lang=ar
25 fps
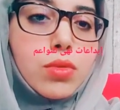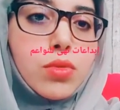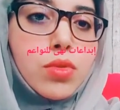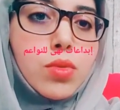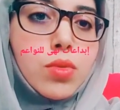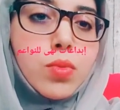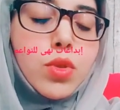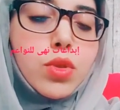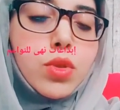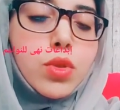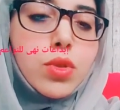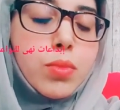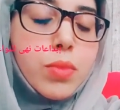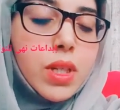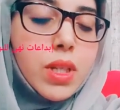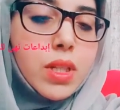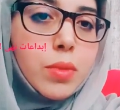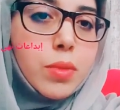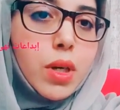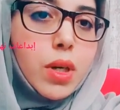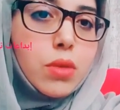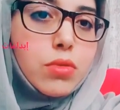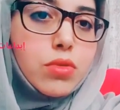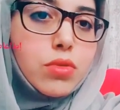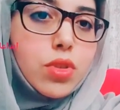اسبوع ثم
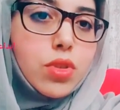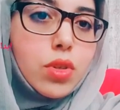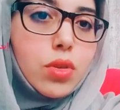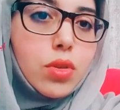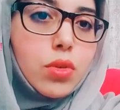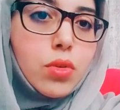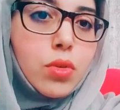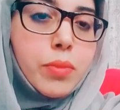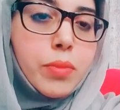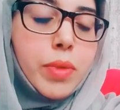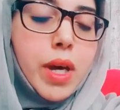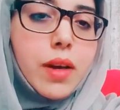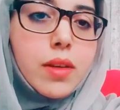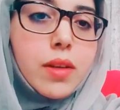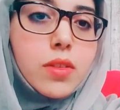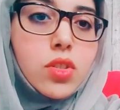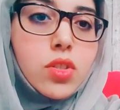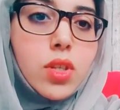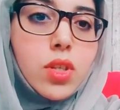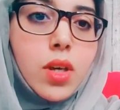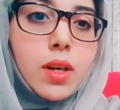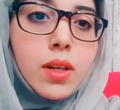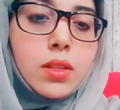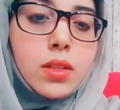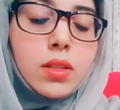غتبقاو تشققوا بها
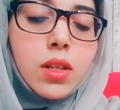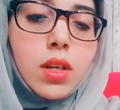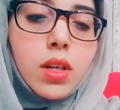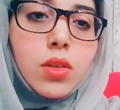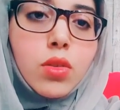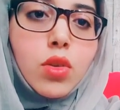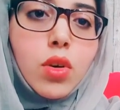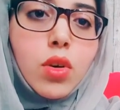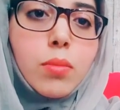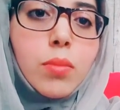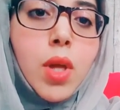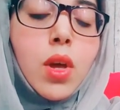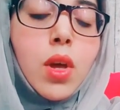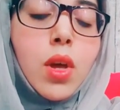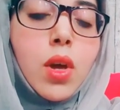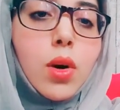الشعر ديالكم